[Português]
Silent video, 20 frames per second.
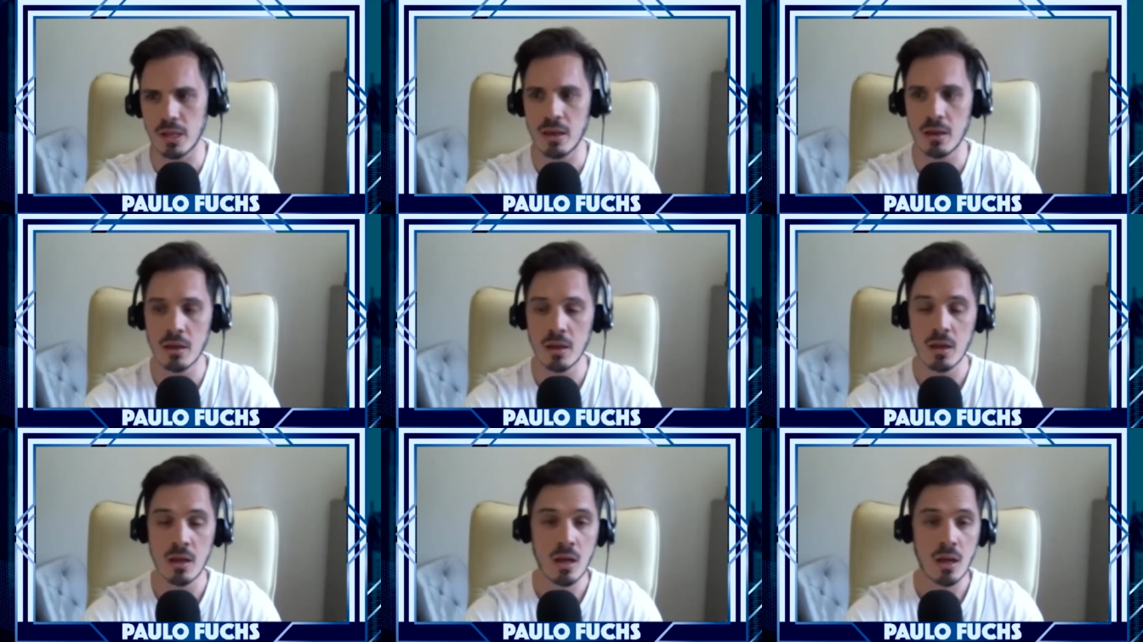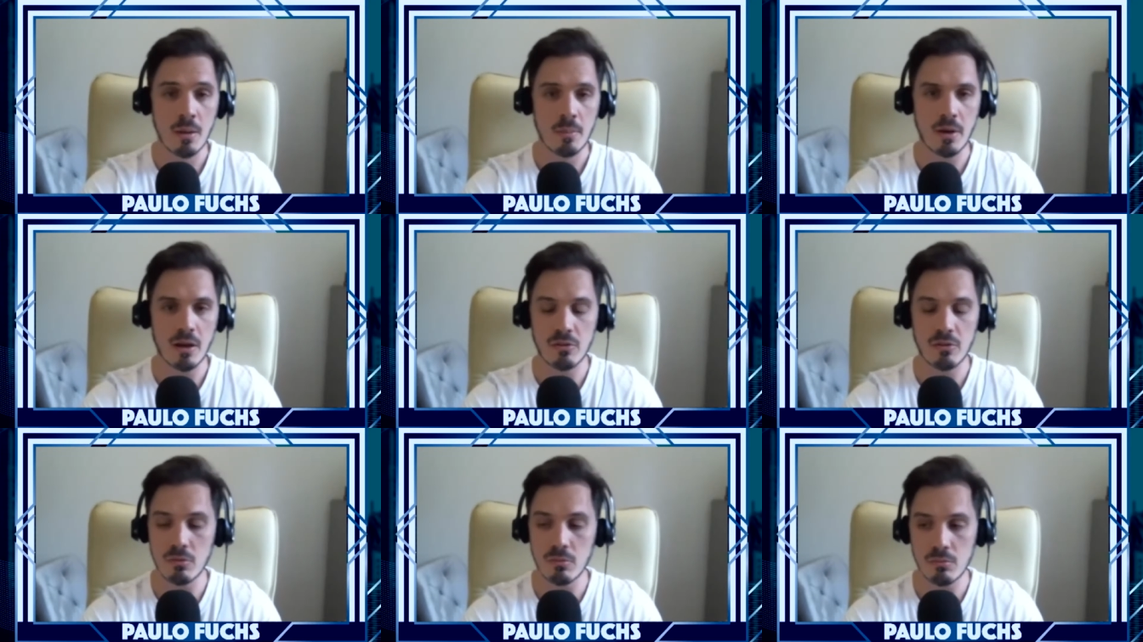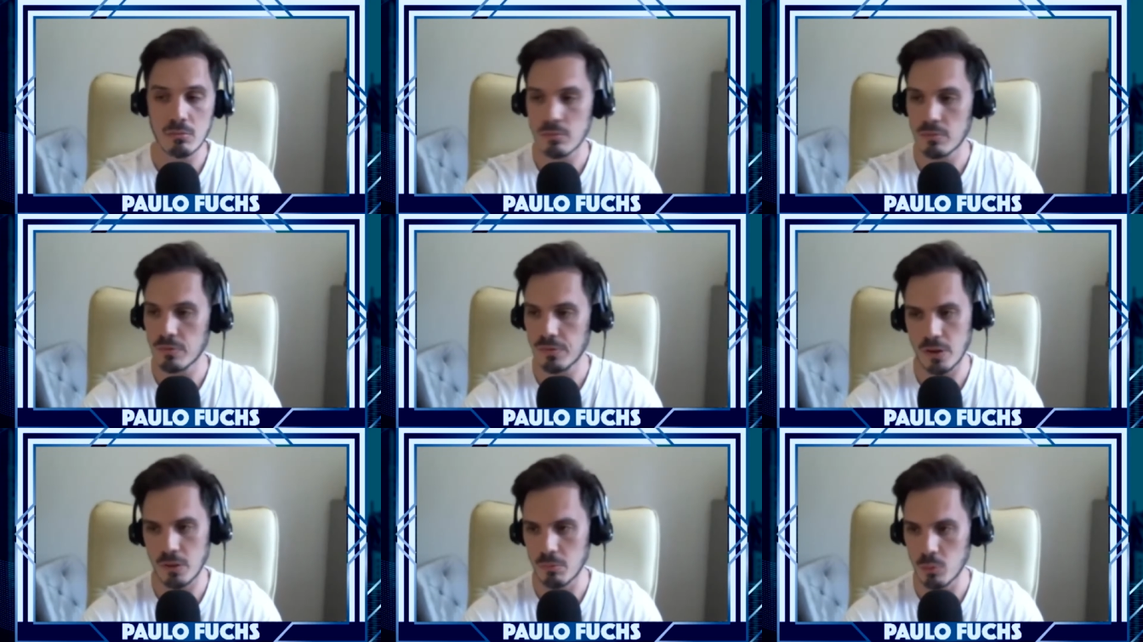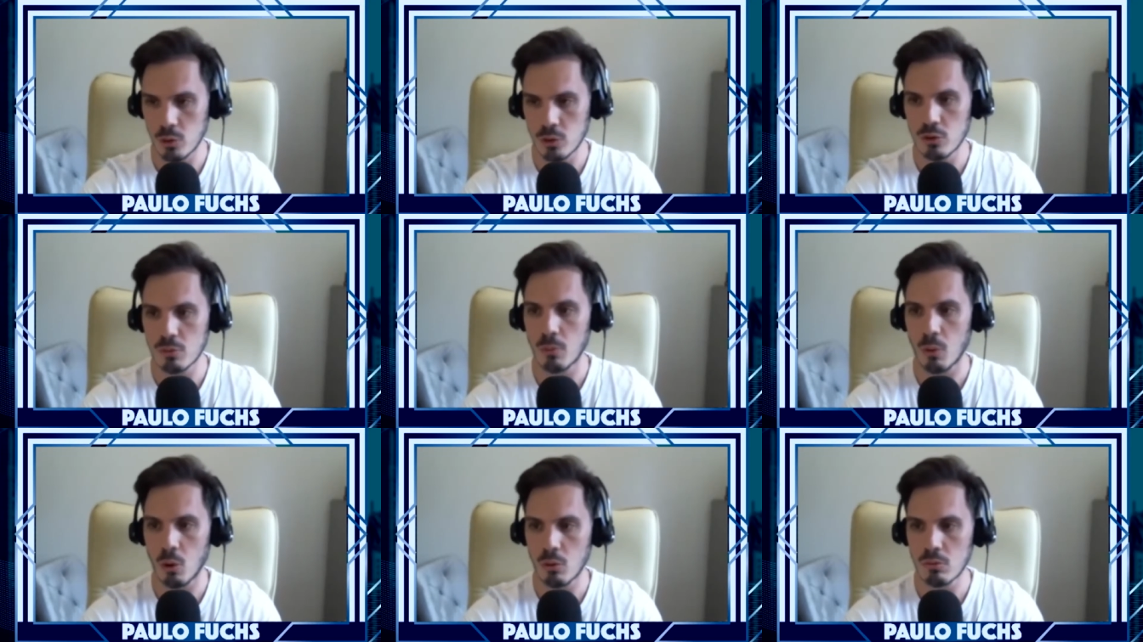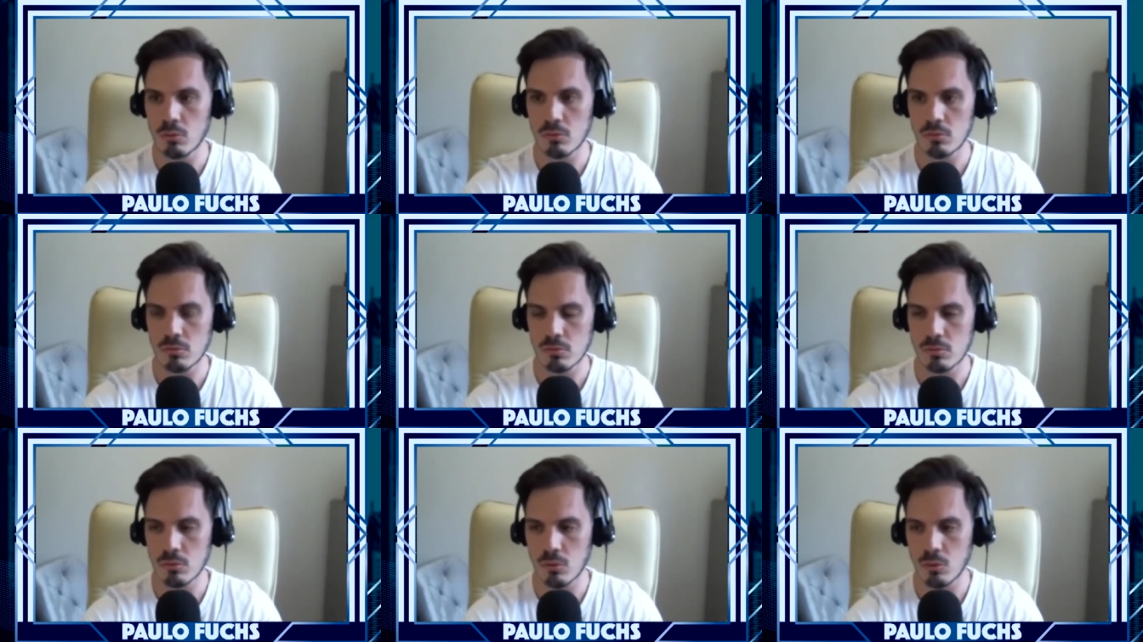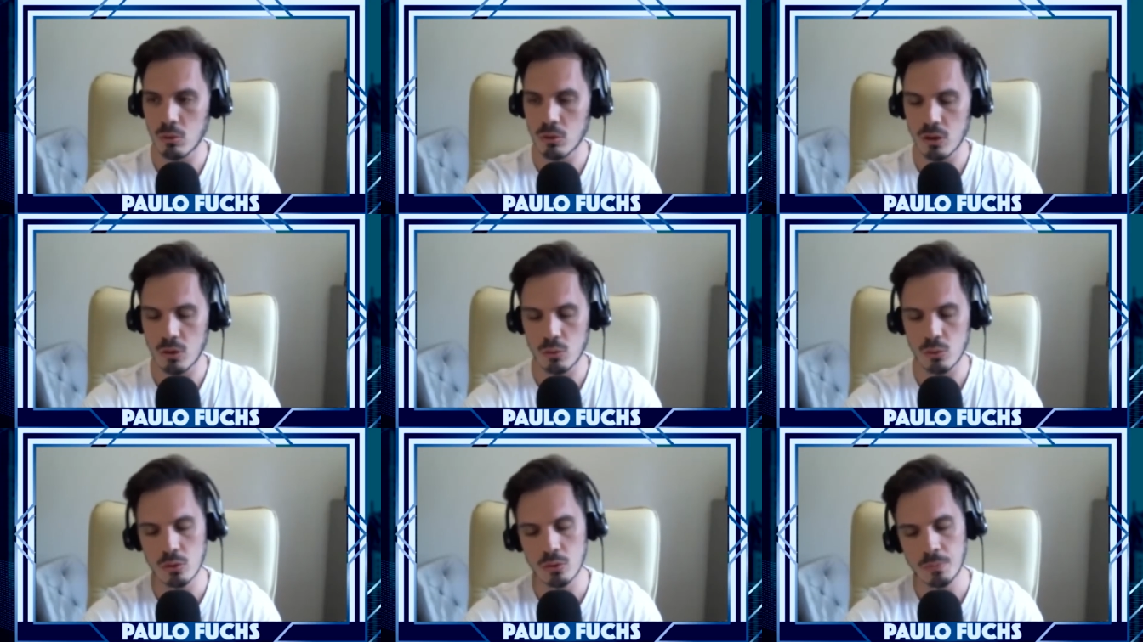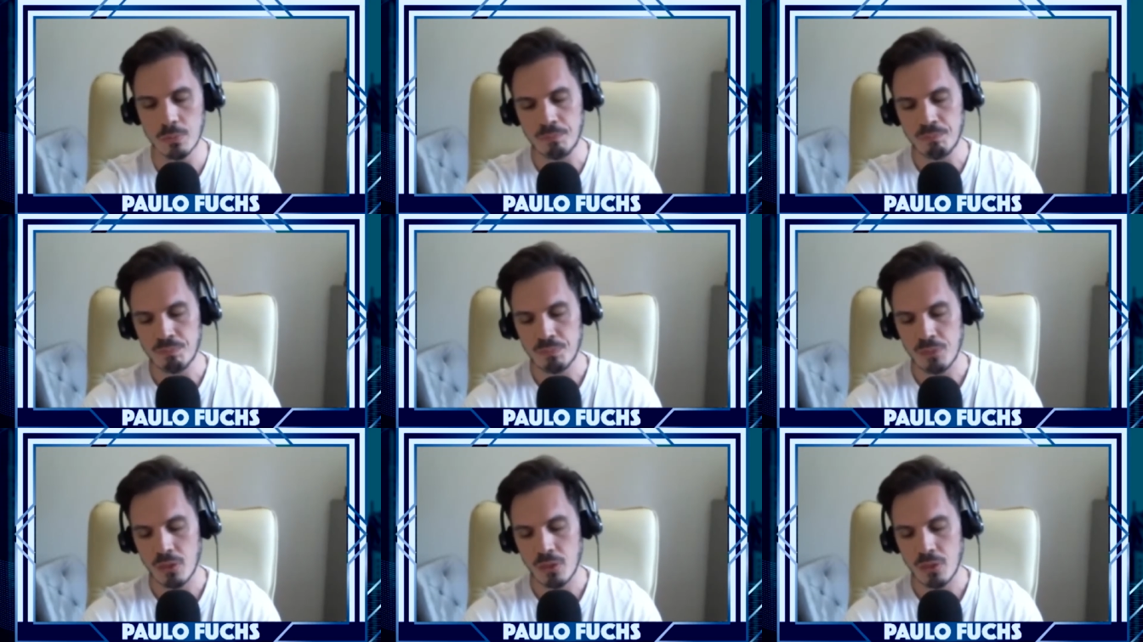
dele, mas enfim, muito bom o conteúdo.